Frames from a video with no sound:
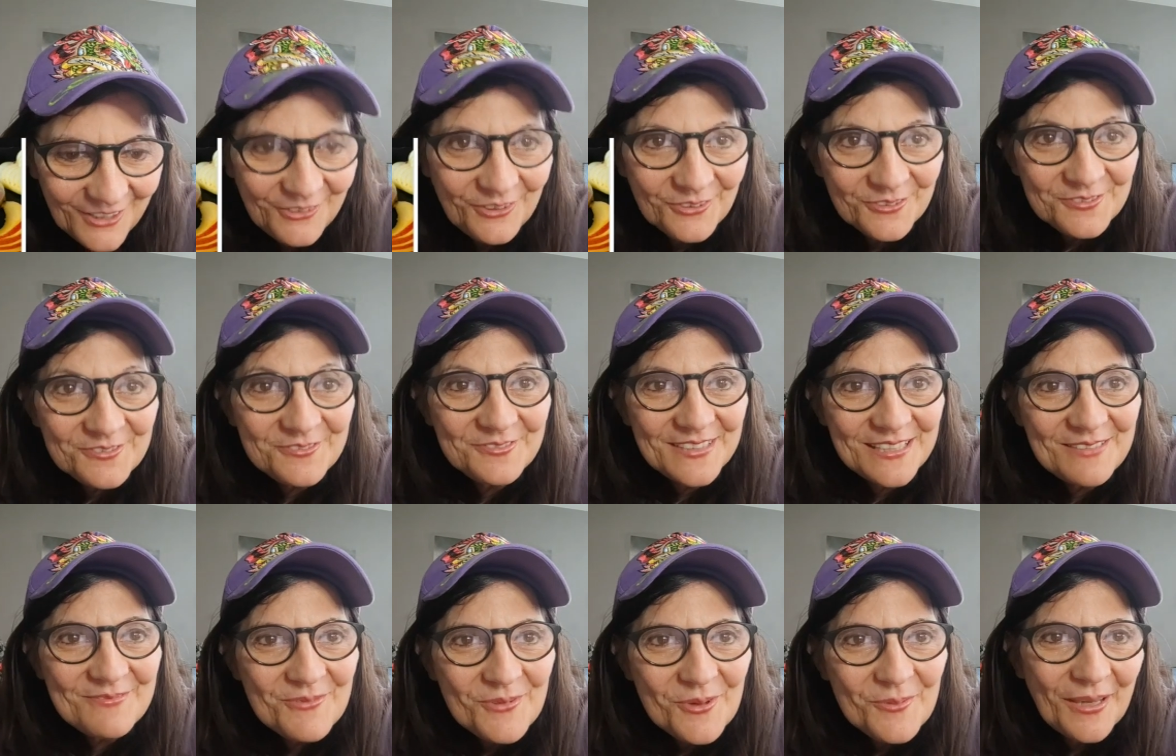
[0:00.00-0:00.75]
Ton
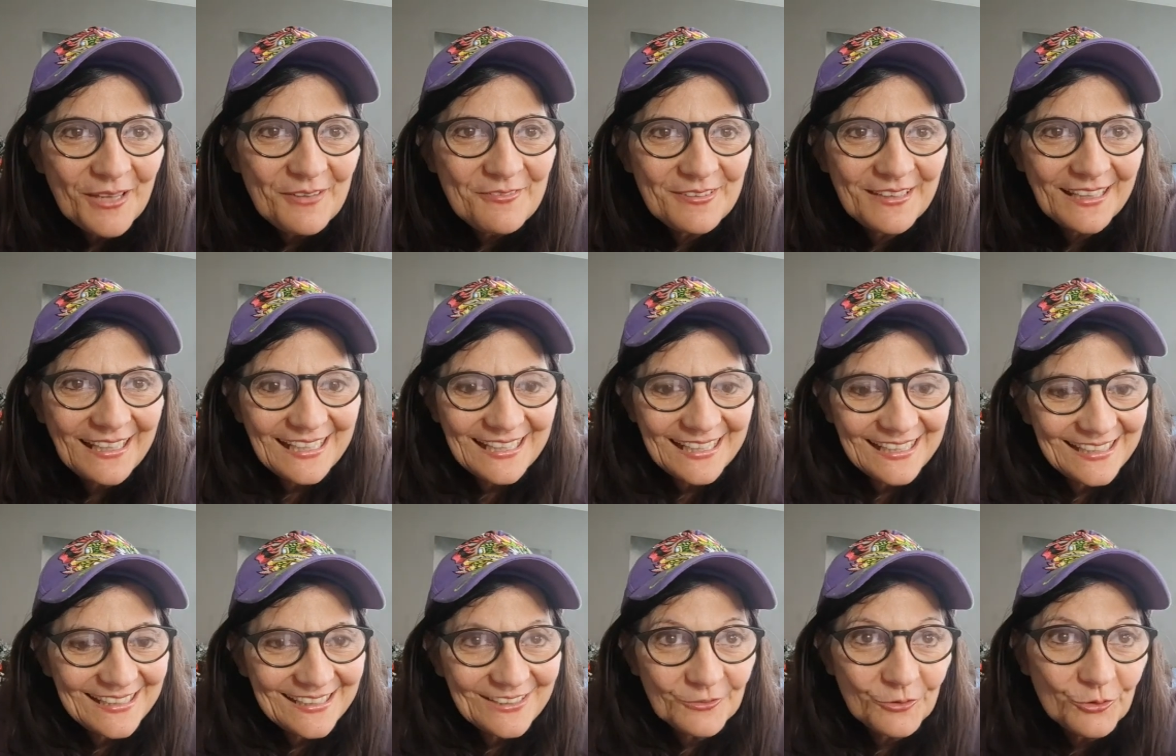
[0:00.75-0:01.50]
film
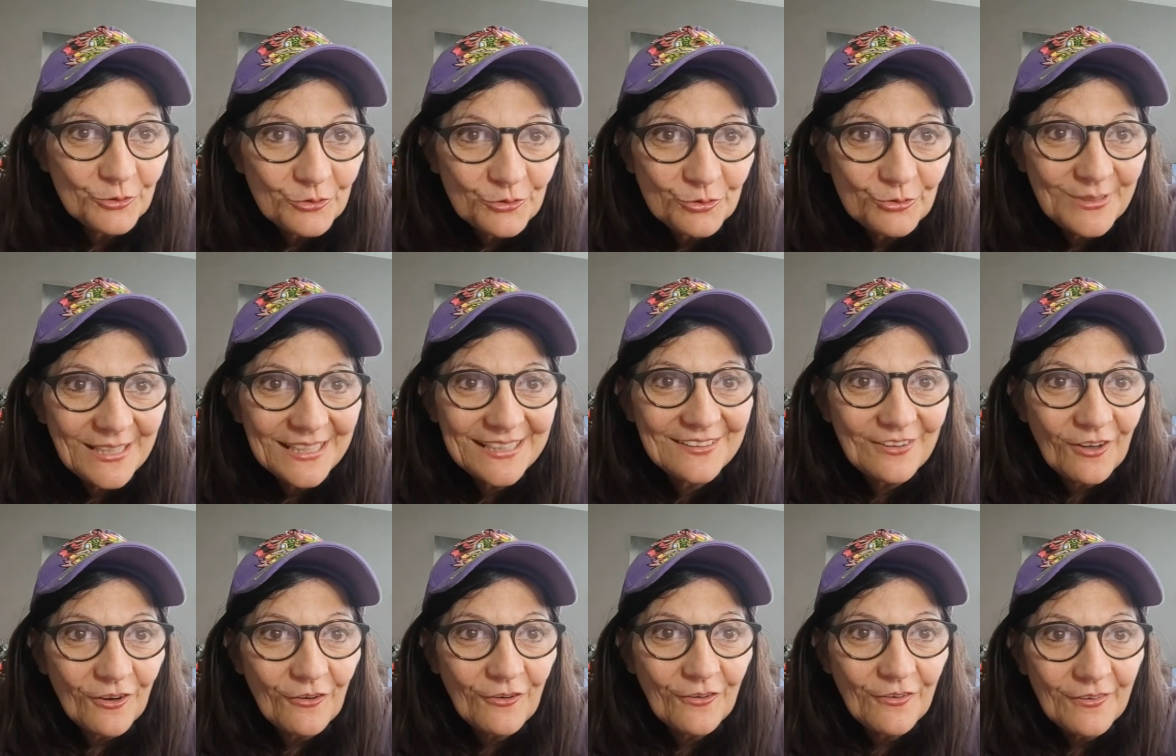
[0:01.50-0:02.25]
préféré de tous les
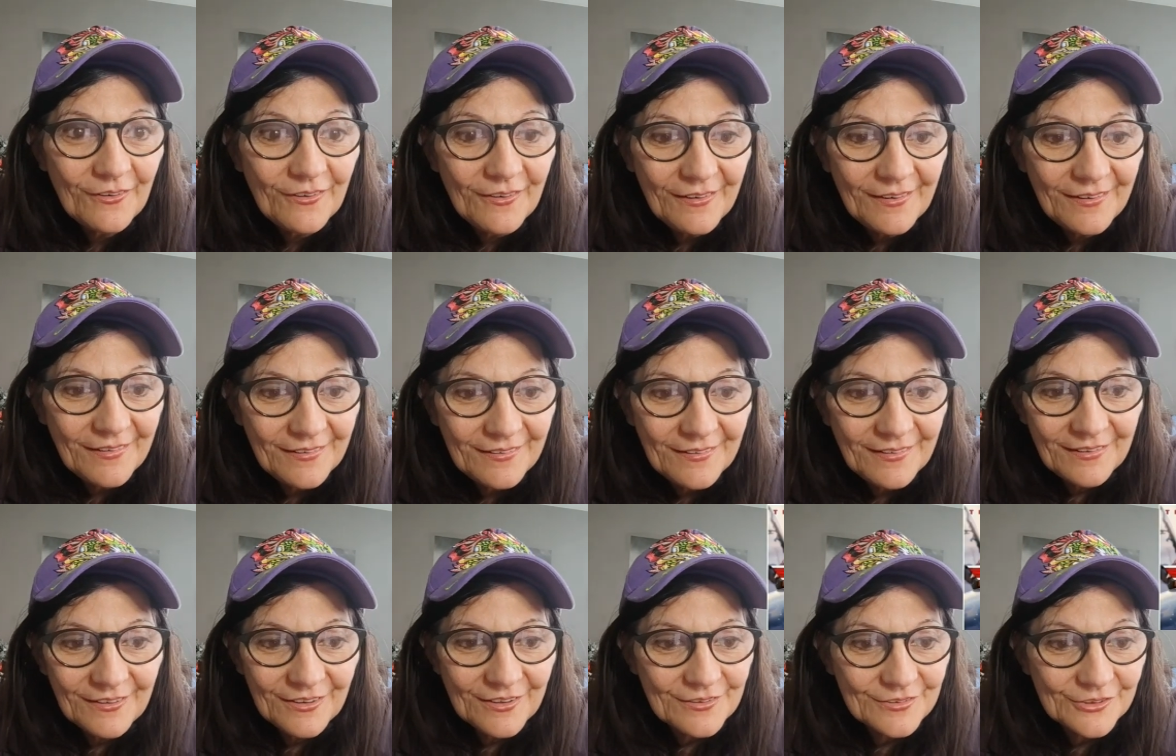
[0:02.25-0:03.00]
temps
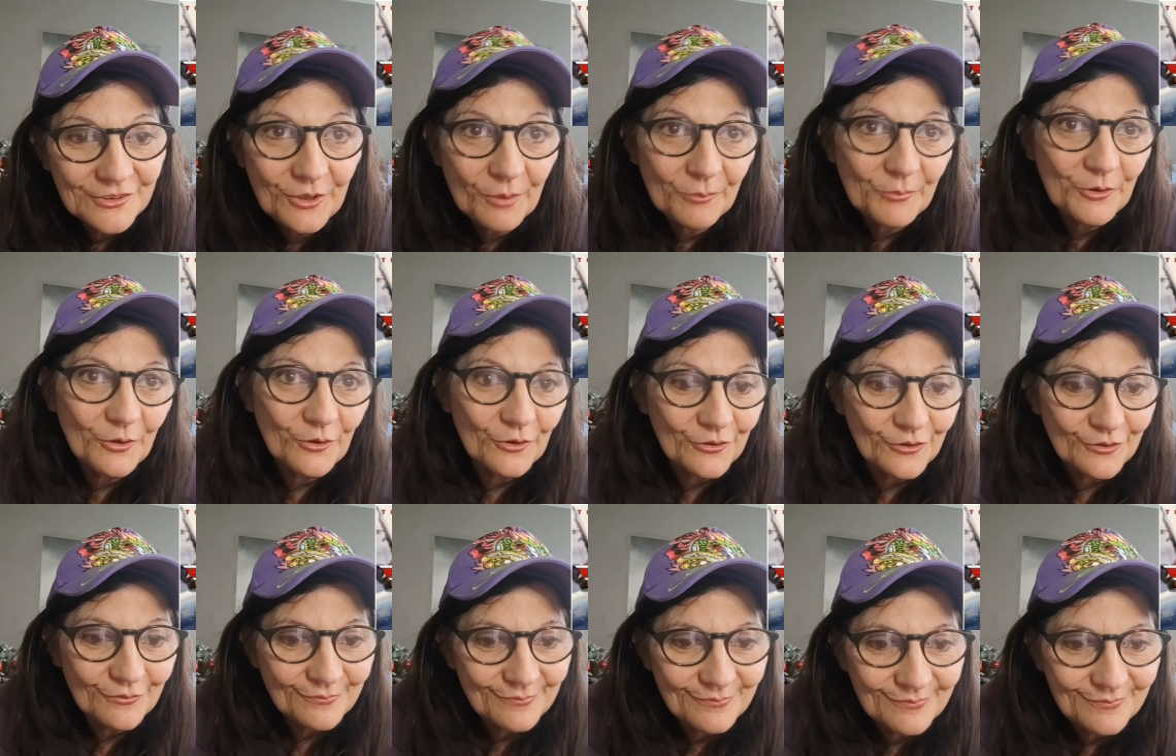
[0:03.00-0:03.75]
euh, Top Gun.